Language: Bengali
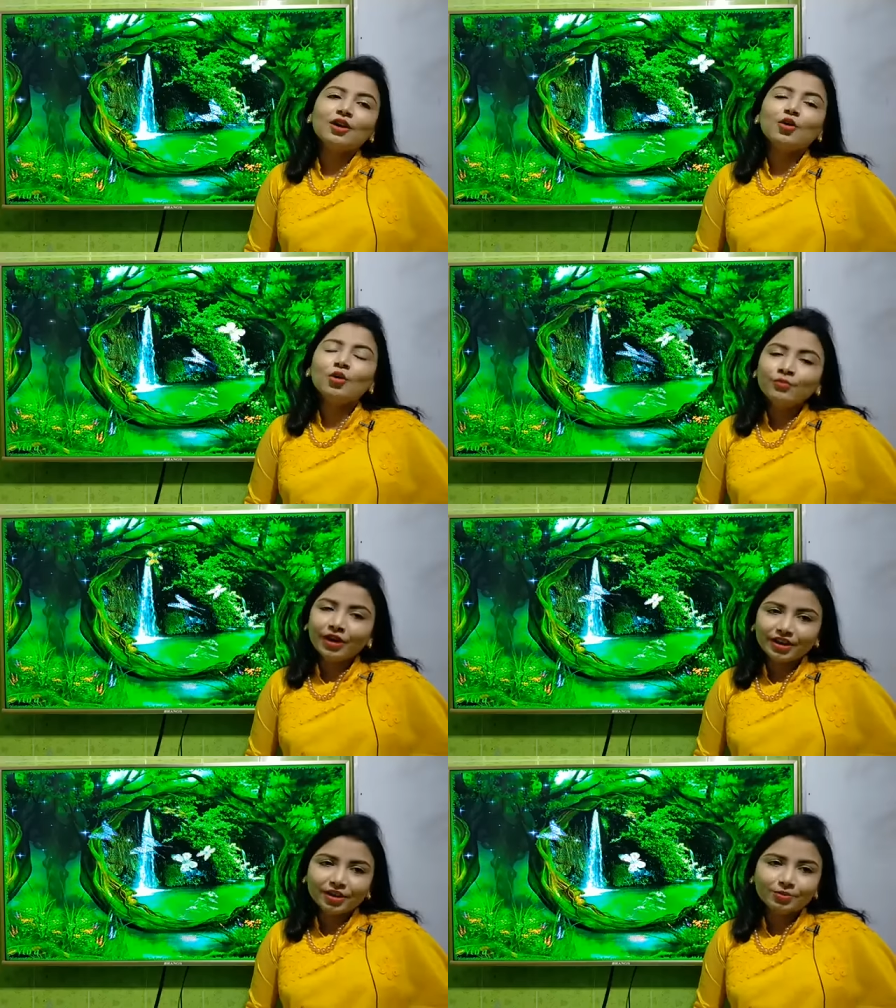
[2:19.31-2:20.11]

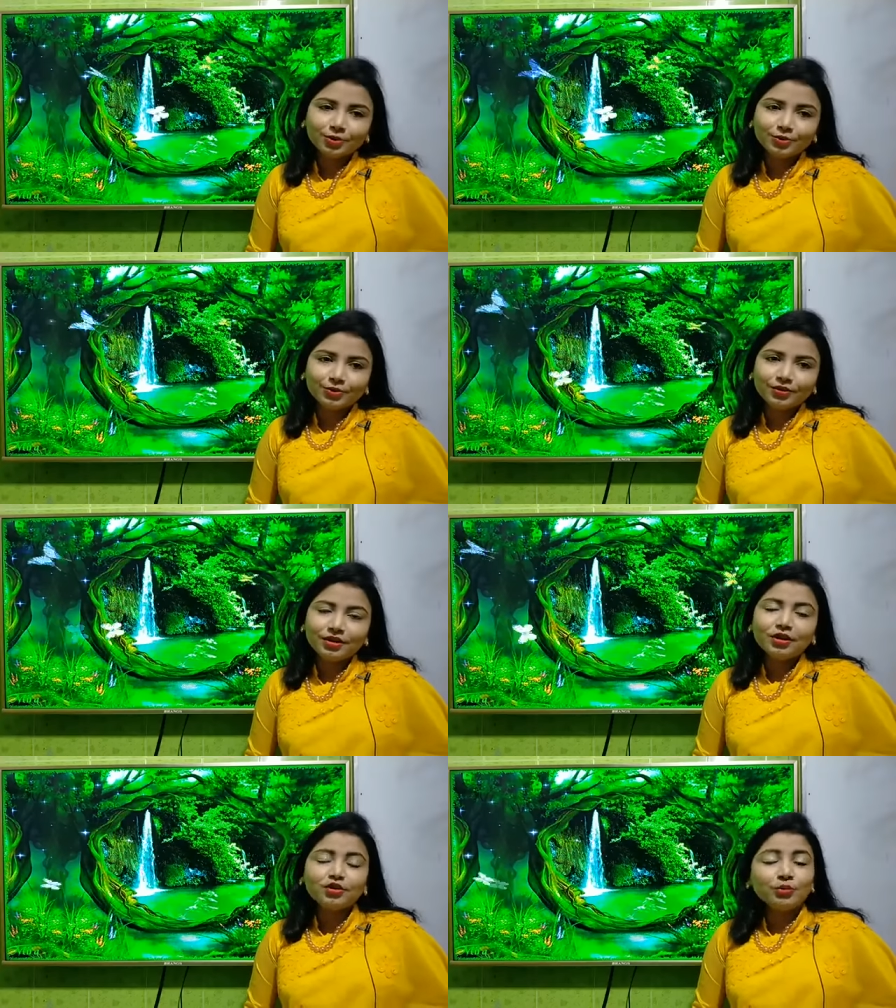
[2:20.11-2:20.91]
হোমওয়ার্কের মতো
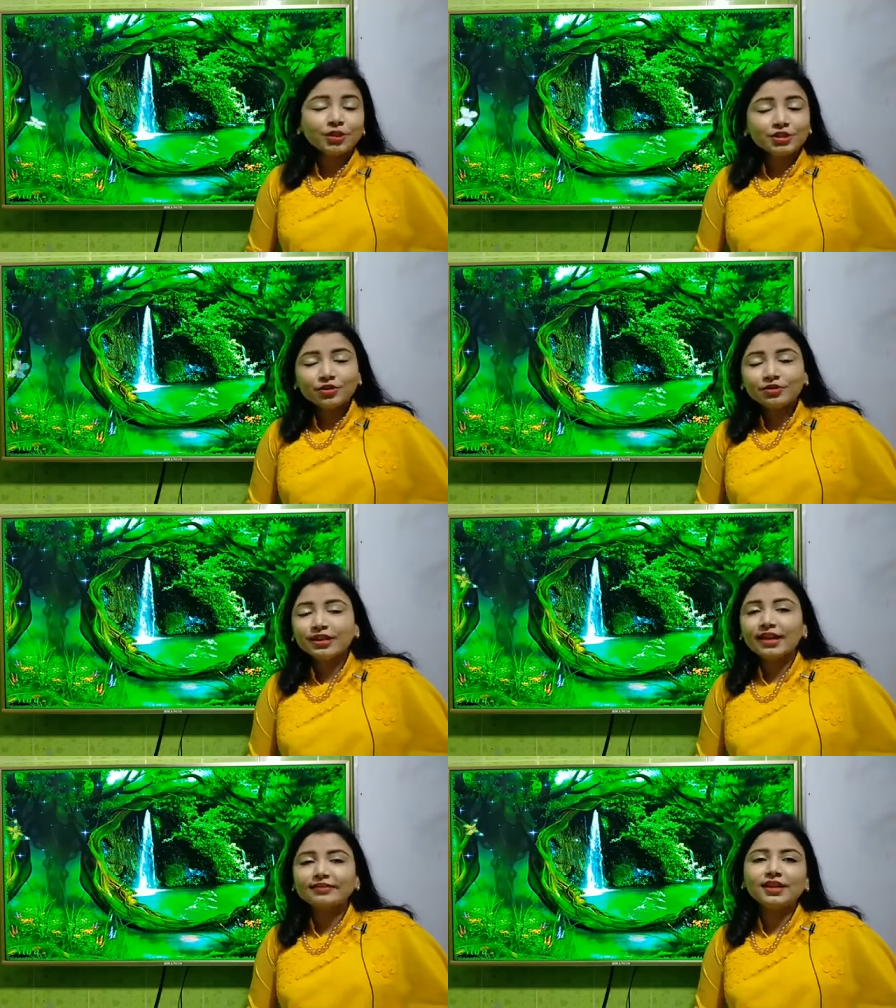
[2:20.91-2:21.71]
তোমরা যখন
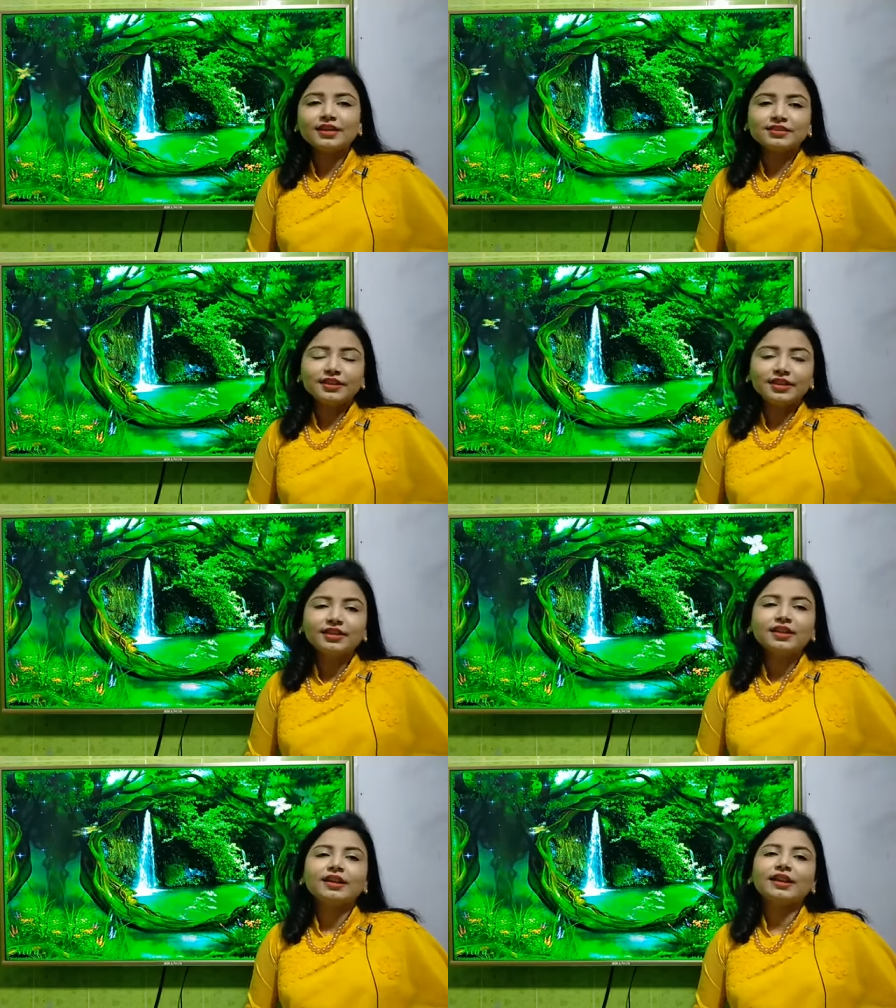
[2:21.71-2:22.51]
ক্লাসে আসতে
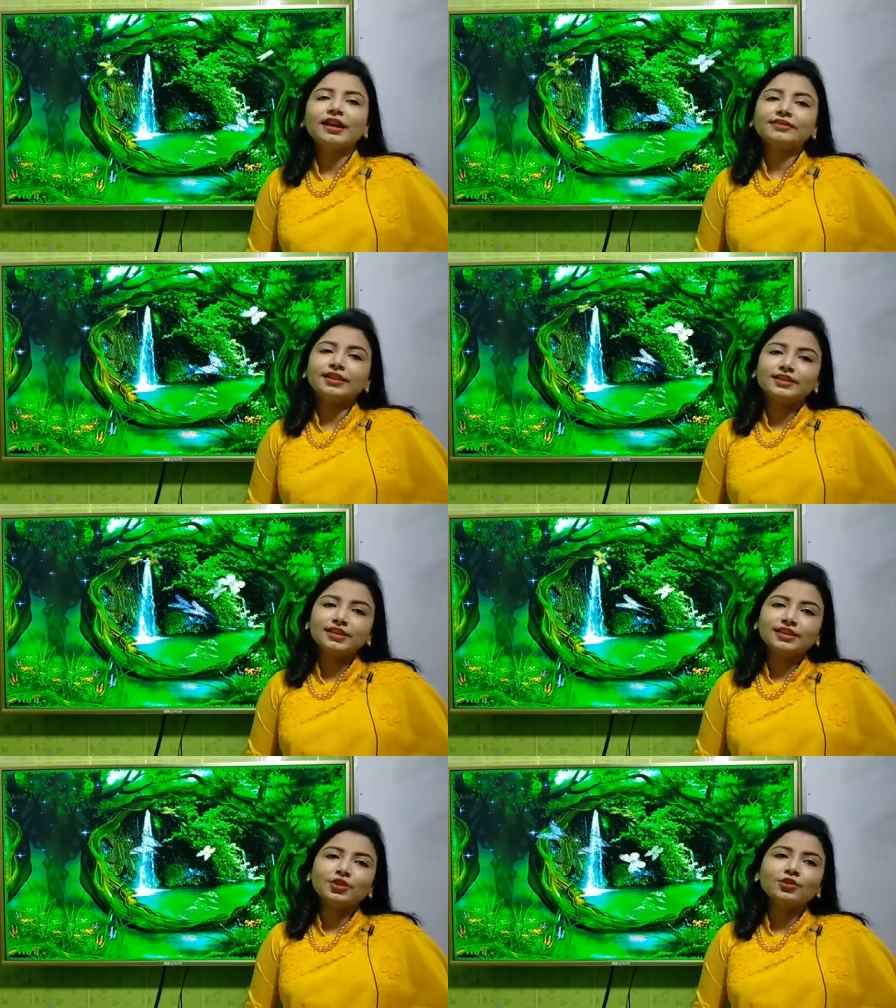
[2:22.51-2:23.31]
ক্লাসে
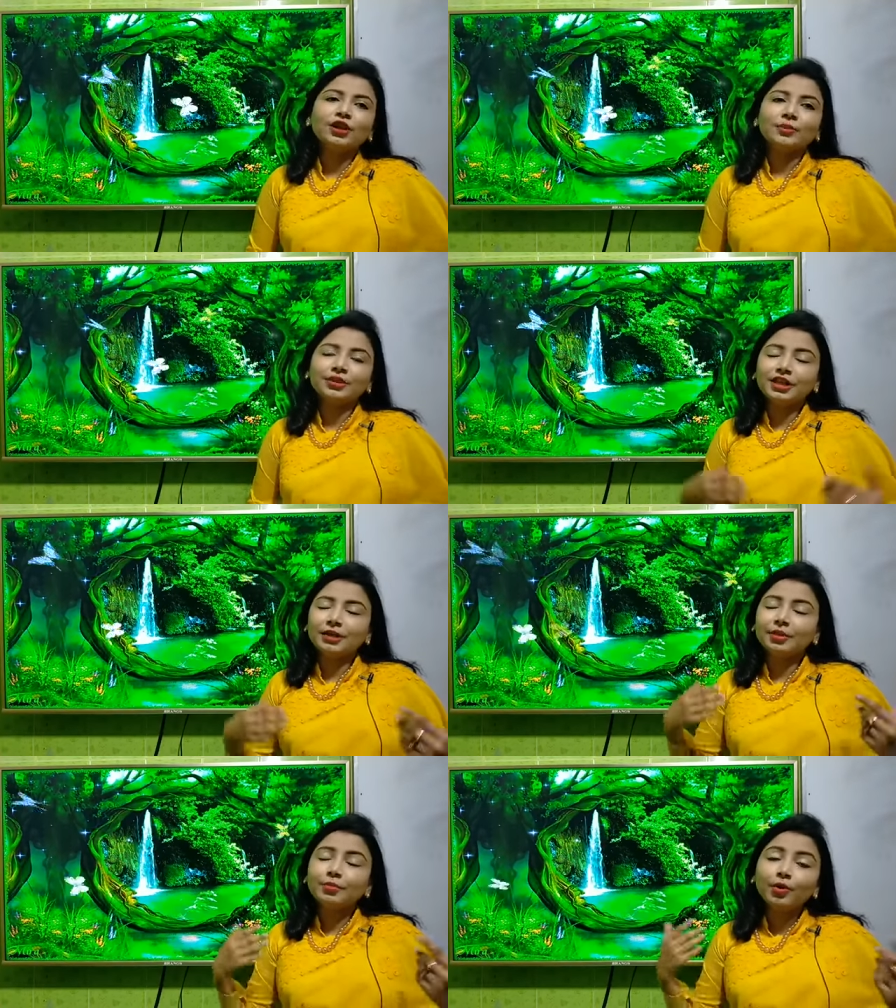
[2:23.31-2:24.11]
এসে যখন আমাদের
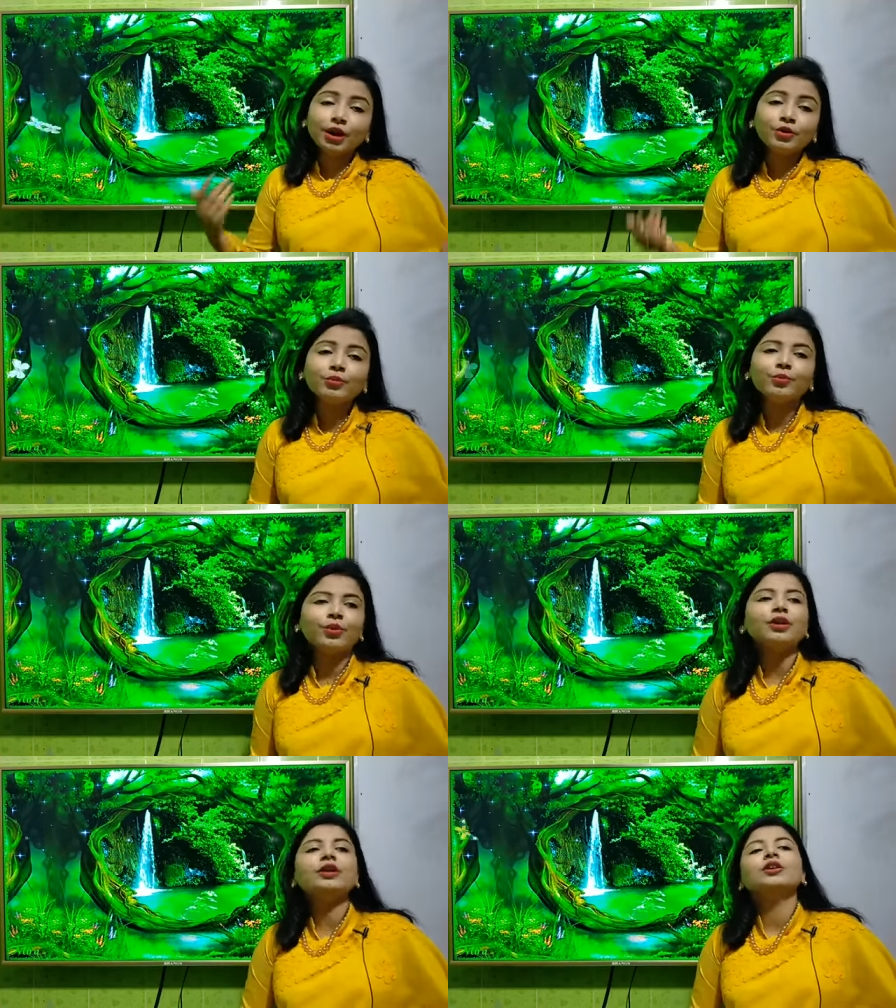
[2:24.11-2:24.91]
আমরা পড়ানোর
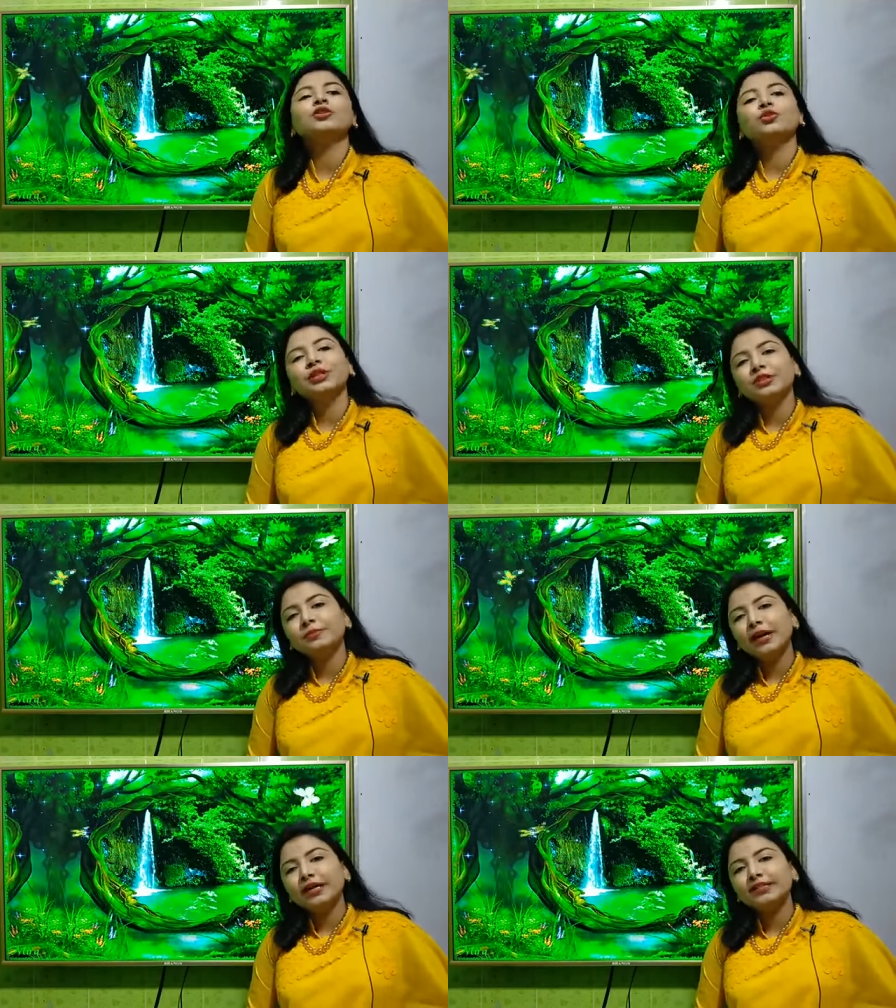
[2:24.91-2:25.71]
পর তোমাদের
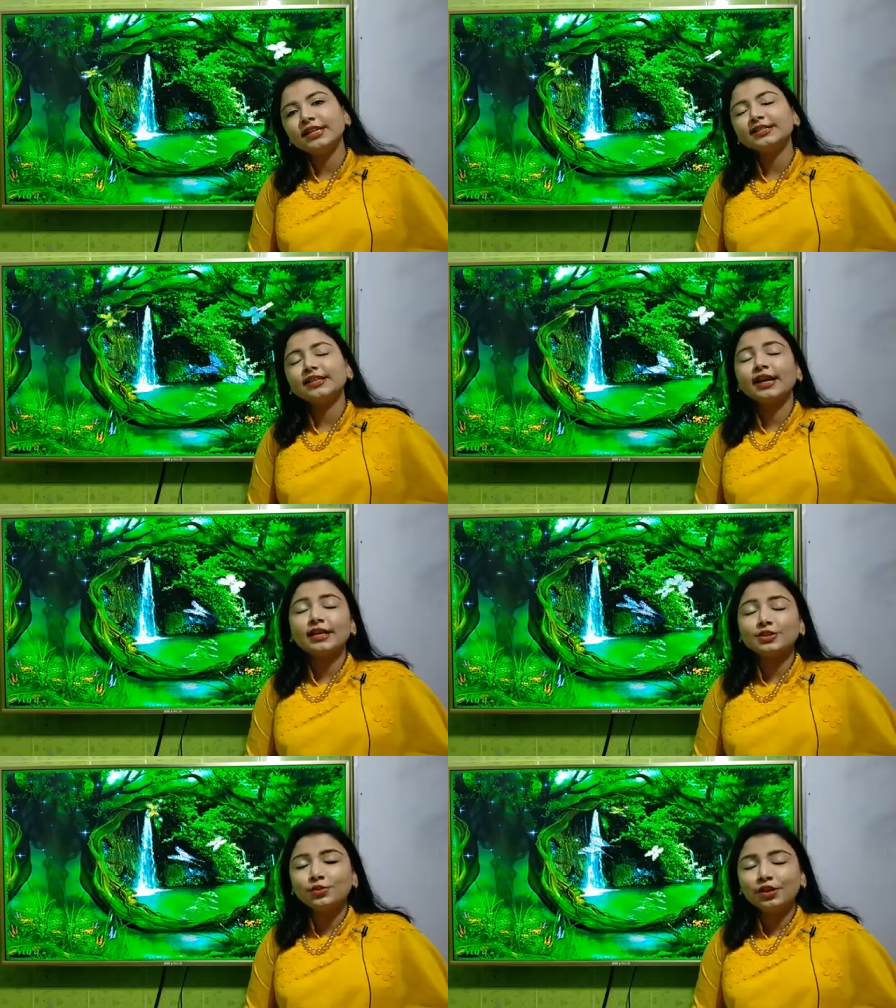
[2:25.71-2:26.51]
বাসায় যে
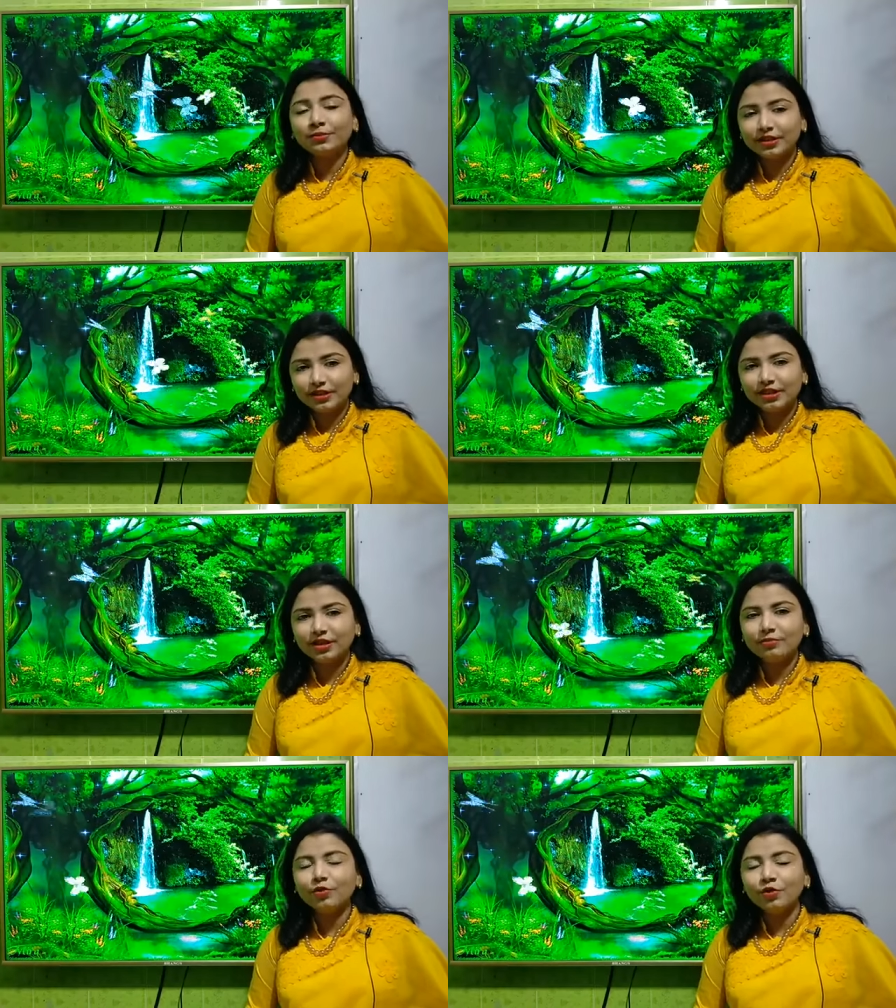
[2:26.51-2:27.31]
কাজগুলো আমরা
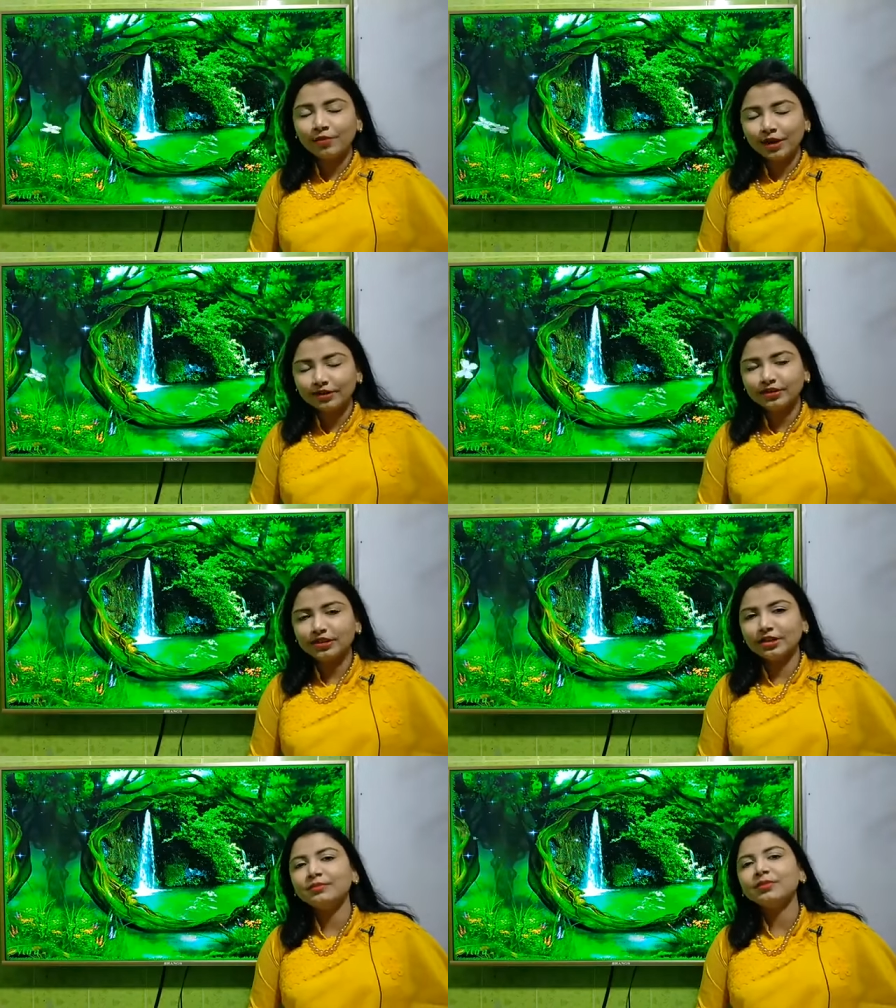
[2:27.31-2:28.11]
দিতাম হোমওয়ার্ক
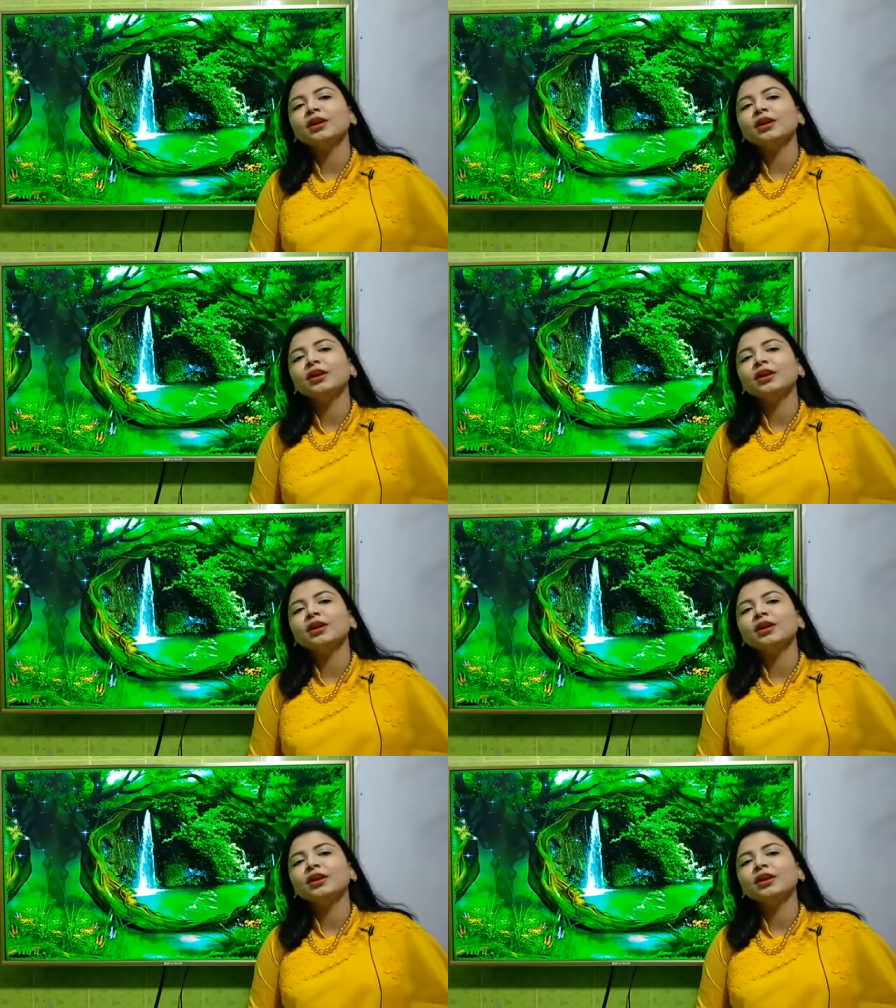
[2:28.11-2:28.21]
দিতাম